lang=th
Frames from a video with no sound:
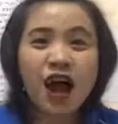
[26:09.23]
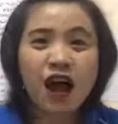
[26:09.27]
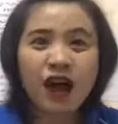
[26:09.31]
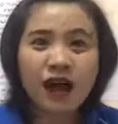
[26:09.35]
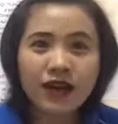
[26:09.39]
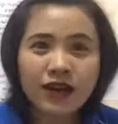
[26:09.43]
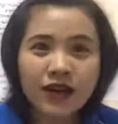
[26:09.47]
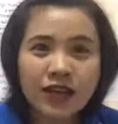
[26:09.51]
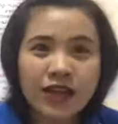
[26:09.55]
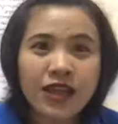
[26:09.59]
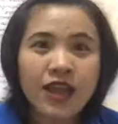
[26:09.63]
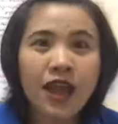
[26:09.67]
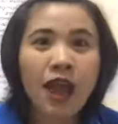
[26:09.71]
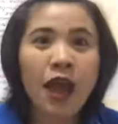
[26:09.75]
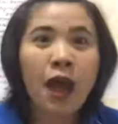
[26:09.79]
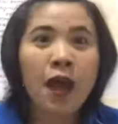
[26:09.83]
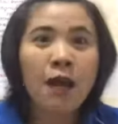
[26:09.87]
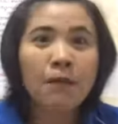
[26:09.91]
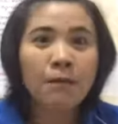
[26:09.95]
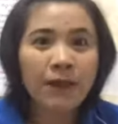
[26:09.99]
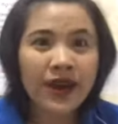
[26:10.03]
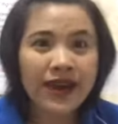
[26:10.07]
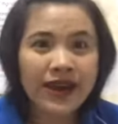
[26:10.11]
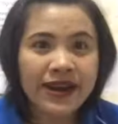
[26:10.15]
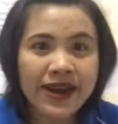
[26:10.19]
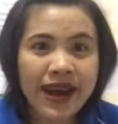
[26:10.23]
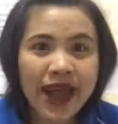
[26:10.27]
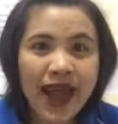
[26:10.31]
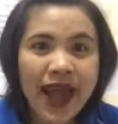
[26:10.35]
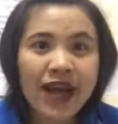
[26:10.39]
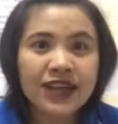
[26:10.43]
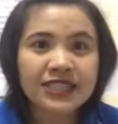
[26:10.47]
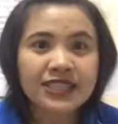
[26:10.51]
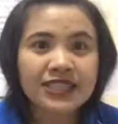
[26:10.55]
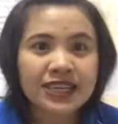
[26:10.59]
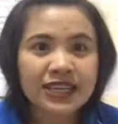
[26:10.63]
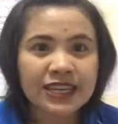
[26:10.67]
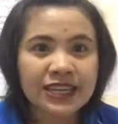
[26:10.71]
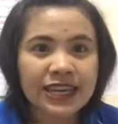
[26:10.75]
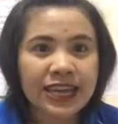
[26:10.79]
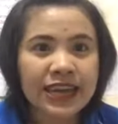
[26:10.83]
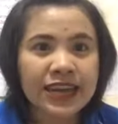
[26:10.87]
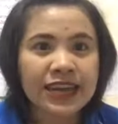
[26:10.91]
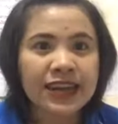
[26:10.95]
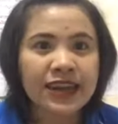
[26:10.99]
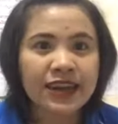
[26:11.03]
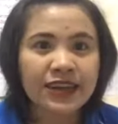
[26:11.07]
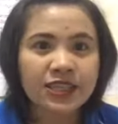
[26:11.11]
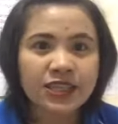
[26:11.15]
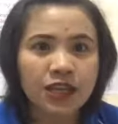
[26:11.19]
เฮ้ยมันน่าจะดี
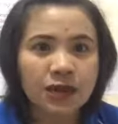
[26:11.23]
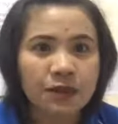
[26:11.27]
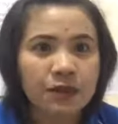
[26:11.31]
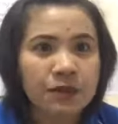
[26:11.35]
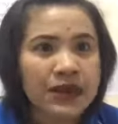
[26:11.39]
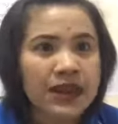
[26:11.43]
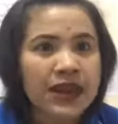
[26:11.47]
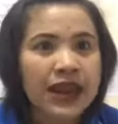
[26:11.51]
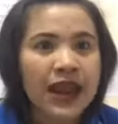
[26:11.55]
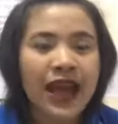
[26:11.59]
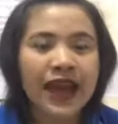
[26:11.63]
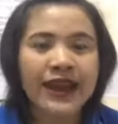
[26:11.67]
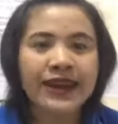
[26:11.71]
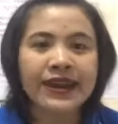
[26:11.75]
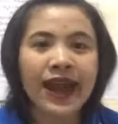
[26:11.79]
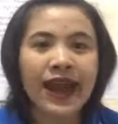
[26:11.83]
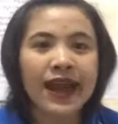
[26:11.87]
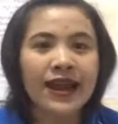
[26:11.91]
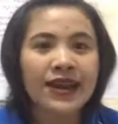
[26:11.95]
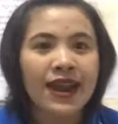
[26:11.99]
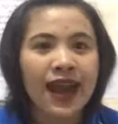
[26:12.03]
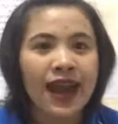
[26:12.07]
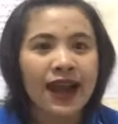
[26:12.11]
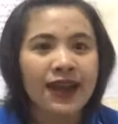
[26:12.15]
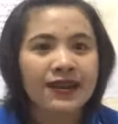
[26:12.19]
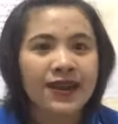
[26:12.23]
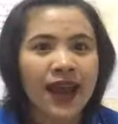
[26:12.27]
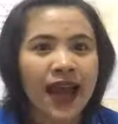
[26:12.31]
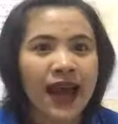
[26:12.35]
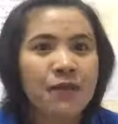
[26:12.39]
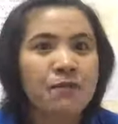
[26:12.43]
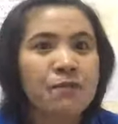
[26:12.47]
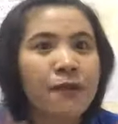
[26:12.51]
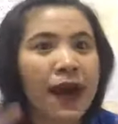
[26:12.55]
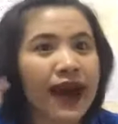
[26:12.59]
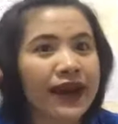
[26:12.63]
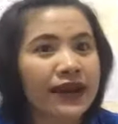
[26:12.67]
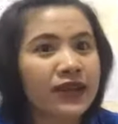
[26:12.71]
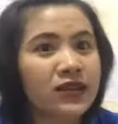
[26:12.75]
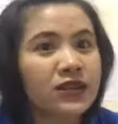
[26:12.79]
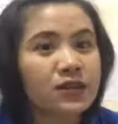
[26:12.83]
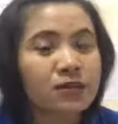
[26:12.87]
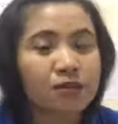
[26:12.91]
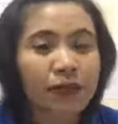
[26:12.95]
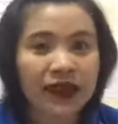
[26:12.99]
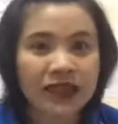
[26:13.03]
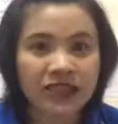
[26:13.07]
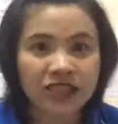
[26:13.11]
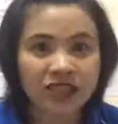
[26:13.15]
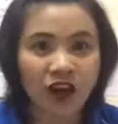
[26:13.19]
นะถ้าฉันมีรายได้หลักล้านบาทขึ้นไป